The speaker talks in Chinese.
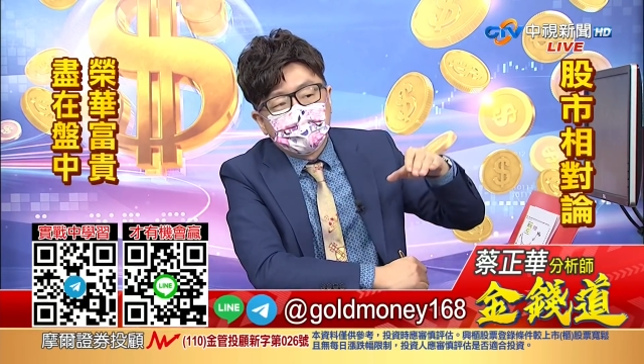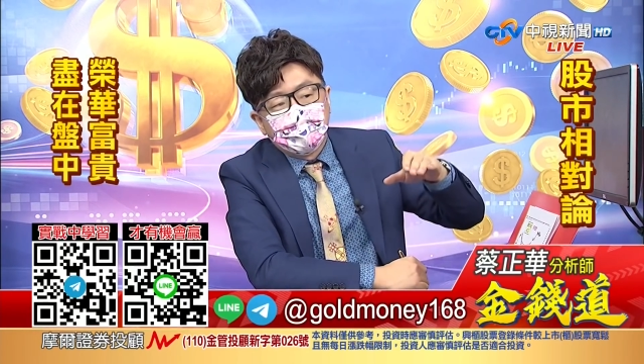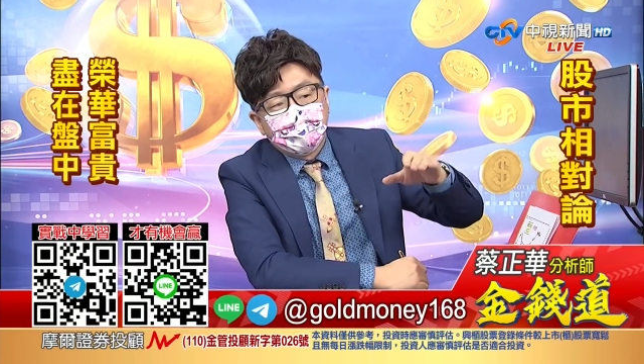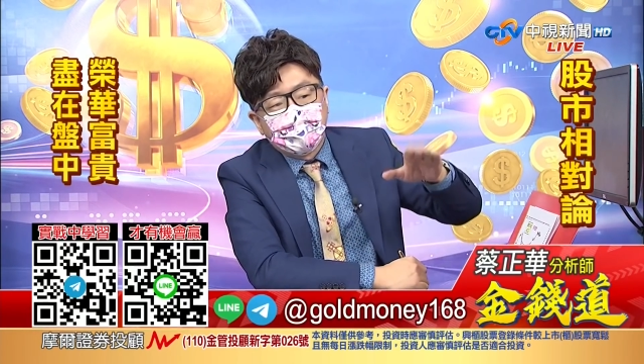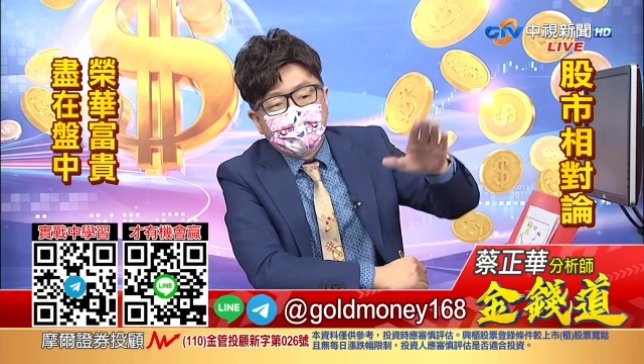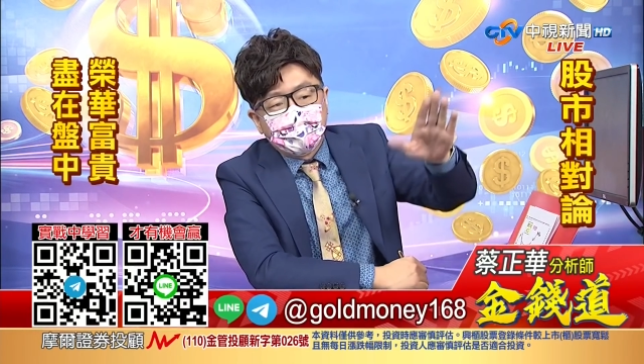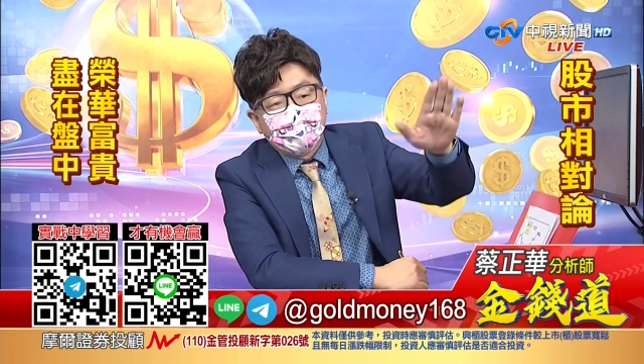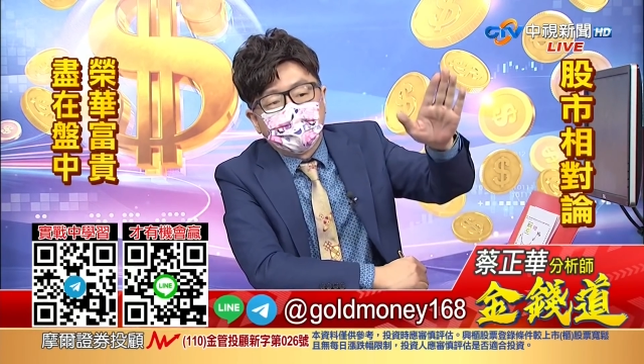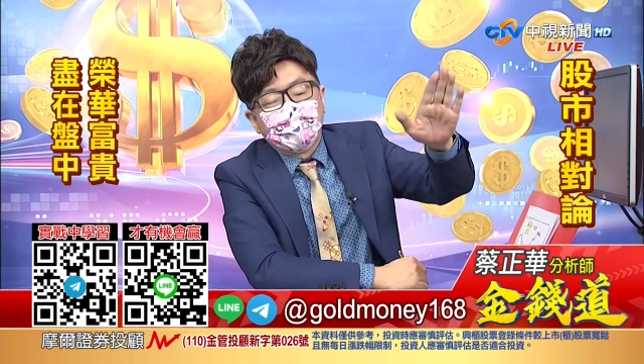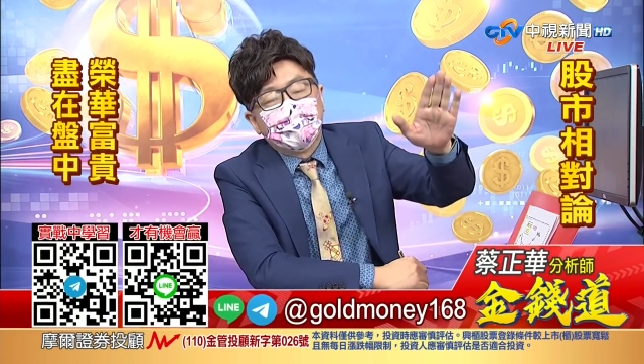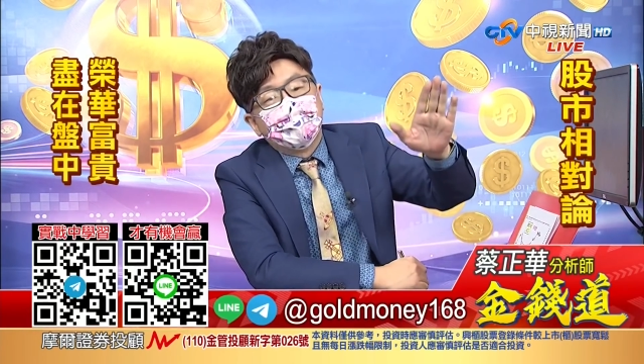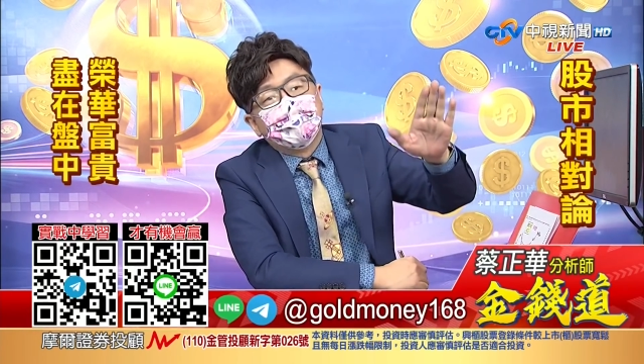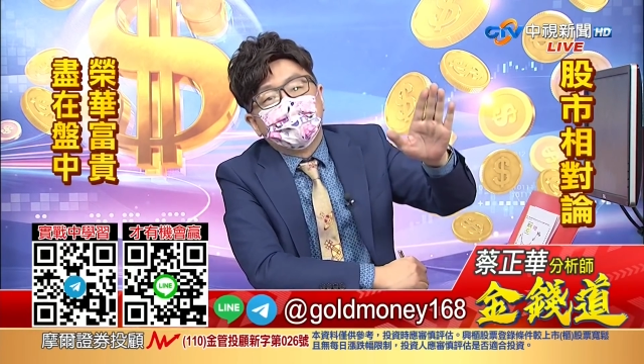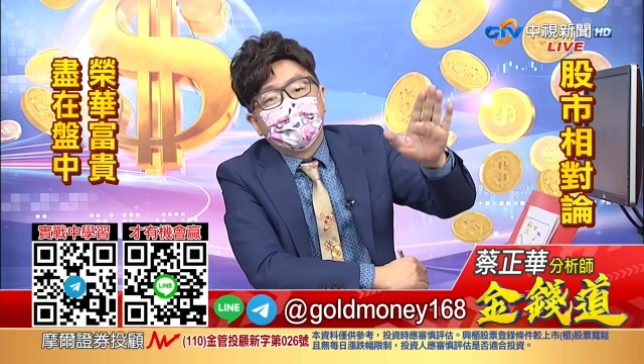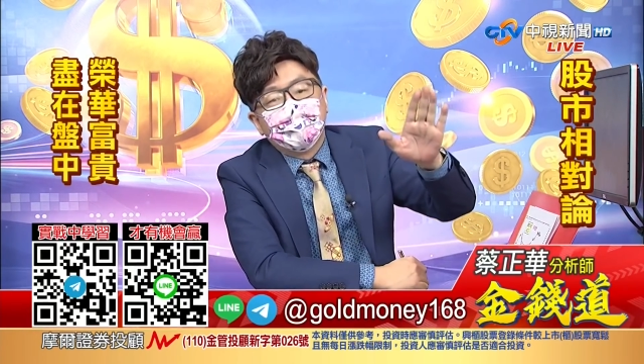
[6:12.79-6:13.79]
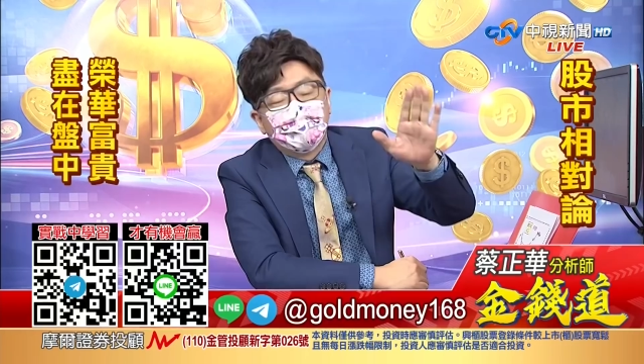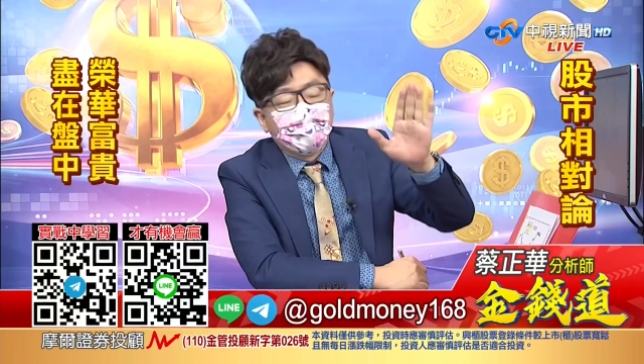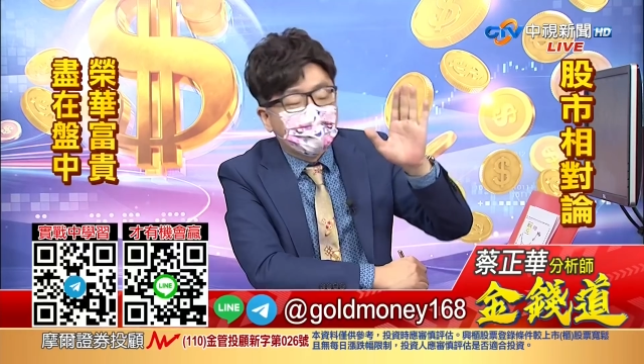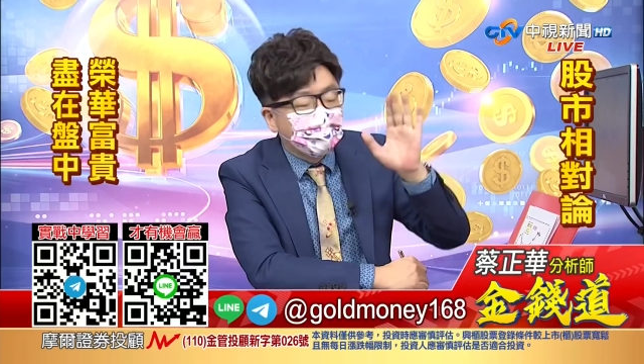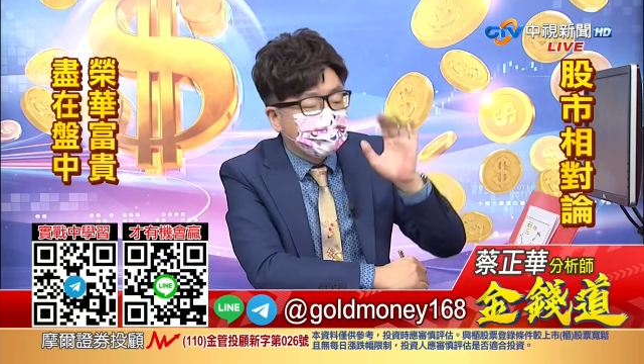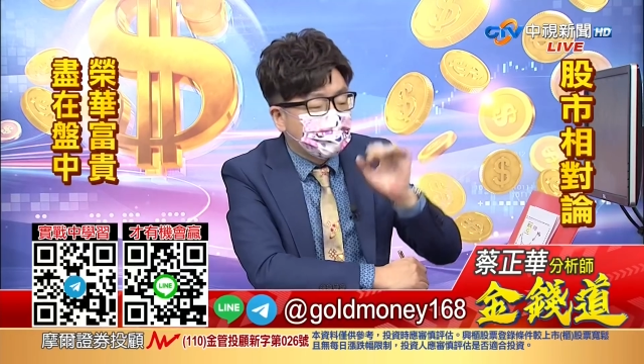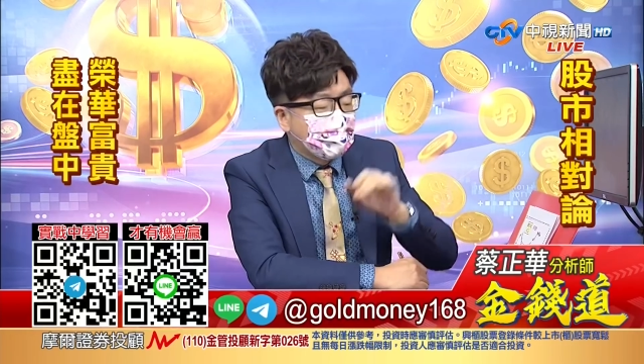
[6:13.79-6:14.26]
翻扬，
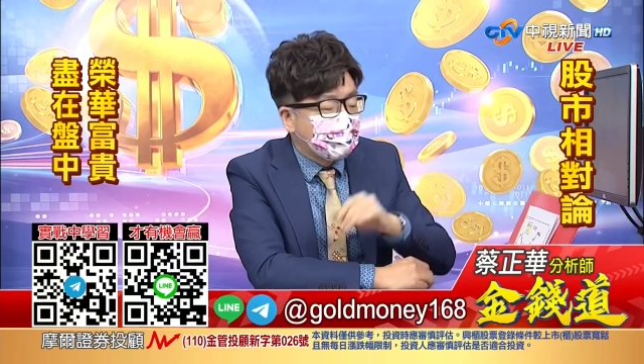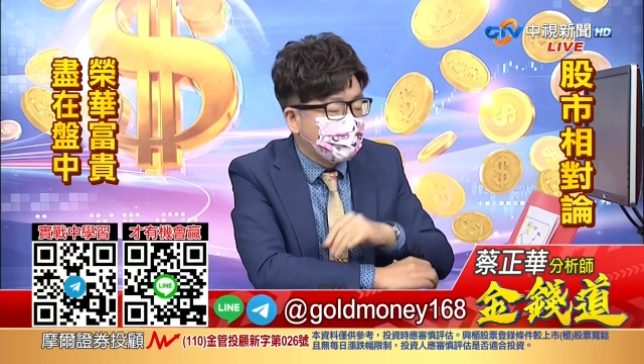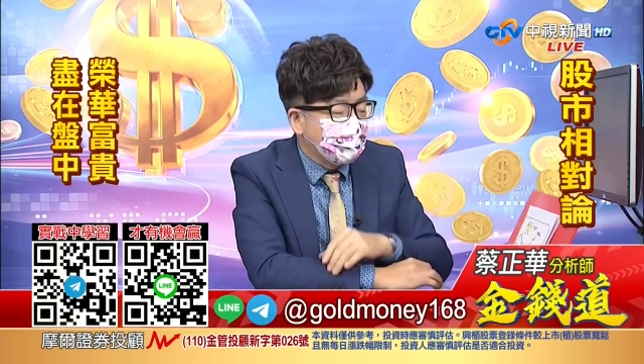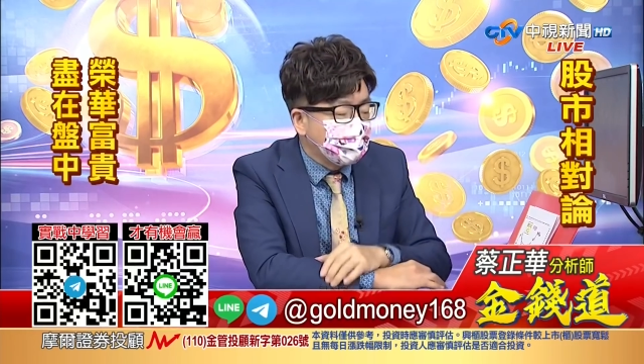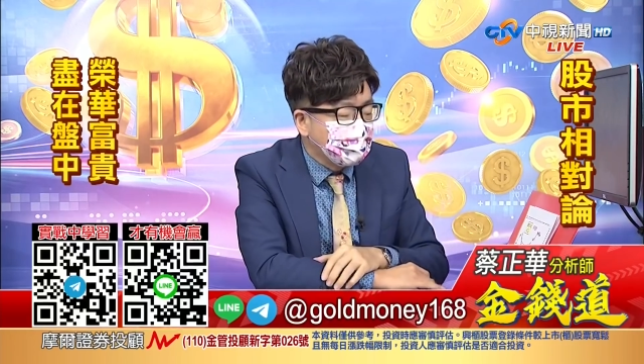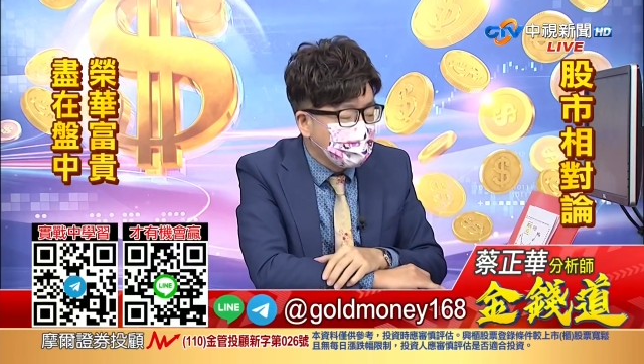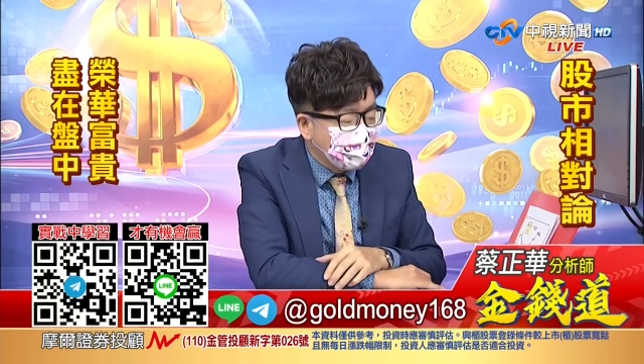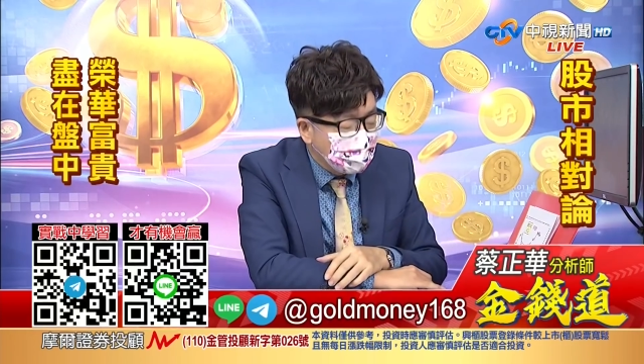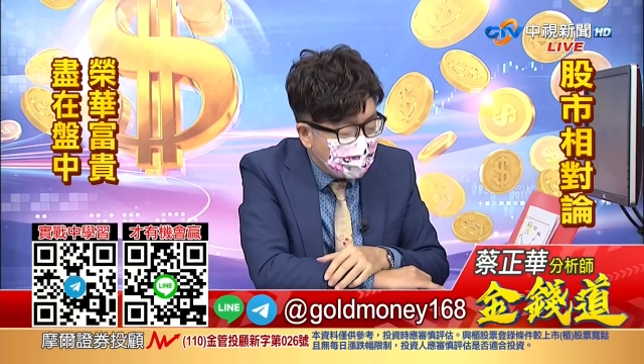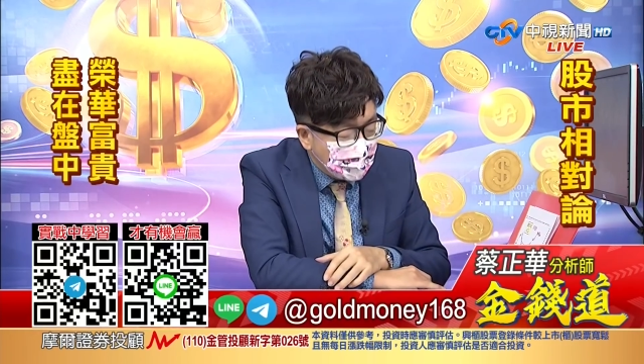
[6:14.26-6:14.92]
飞龙上天呐。